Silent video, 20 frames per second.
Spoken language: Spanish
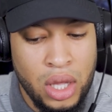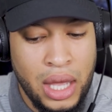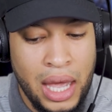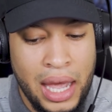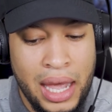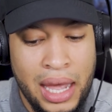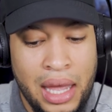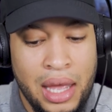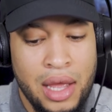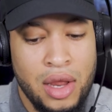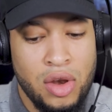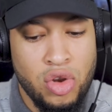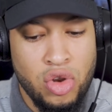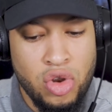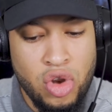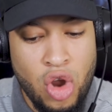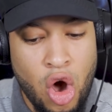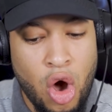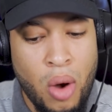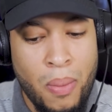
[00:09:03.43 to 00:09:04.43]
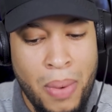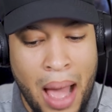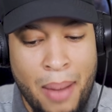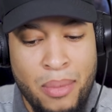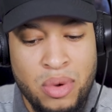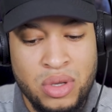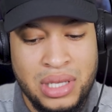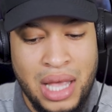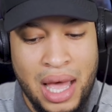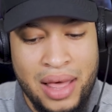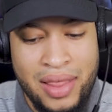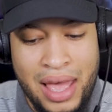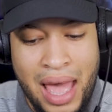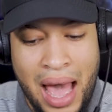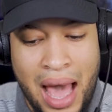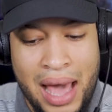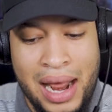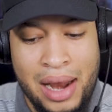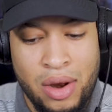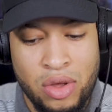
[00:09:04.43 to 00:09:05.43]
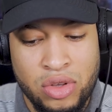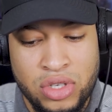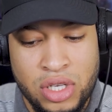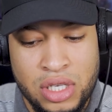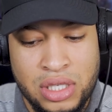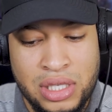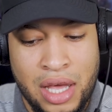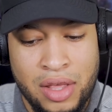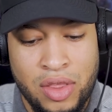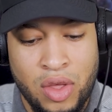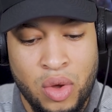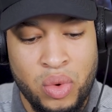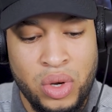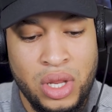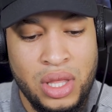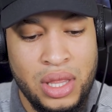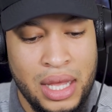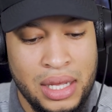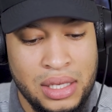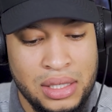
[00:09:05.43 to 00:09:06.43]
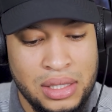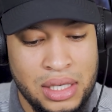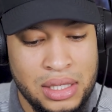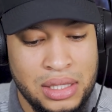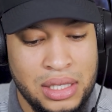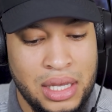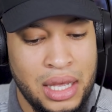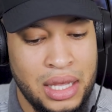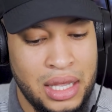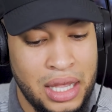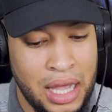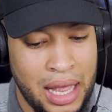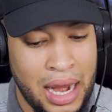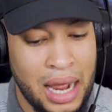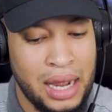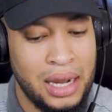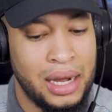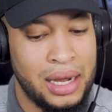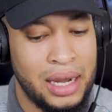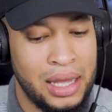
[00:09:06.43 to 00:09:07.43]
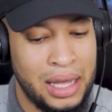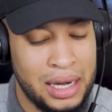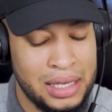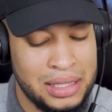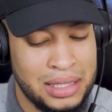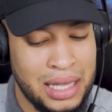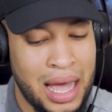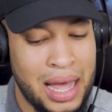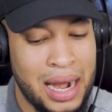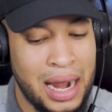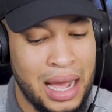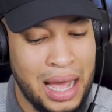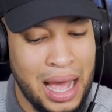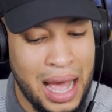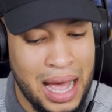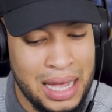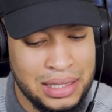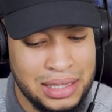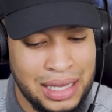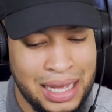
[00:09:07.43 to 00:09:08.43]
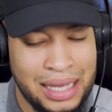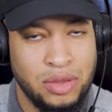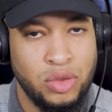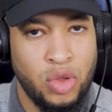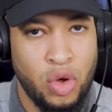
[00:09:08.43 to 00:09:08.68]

que no vamos a dejar a los estadounidenses que quieran regresar a casa.